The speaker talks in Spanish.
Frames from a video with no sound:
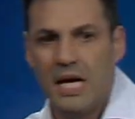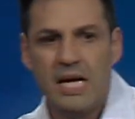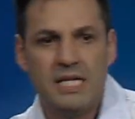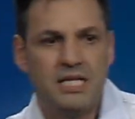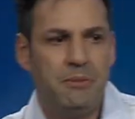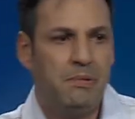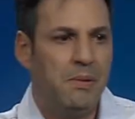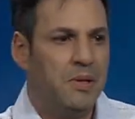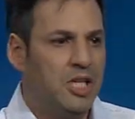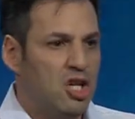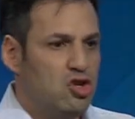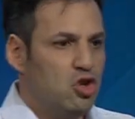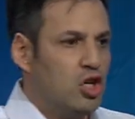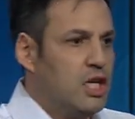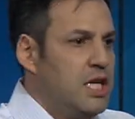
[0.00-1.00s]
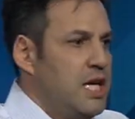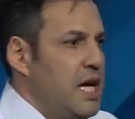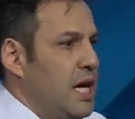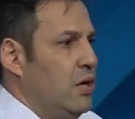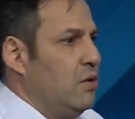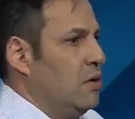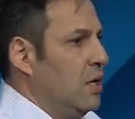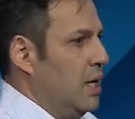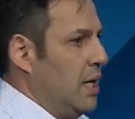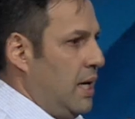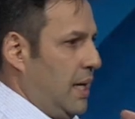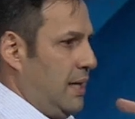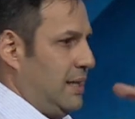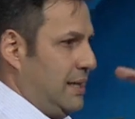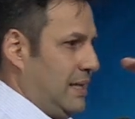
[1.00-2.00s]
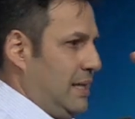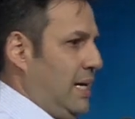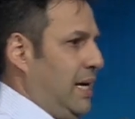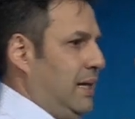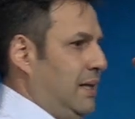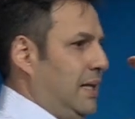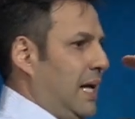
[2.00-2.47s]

Simplemente yo quiero eh,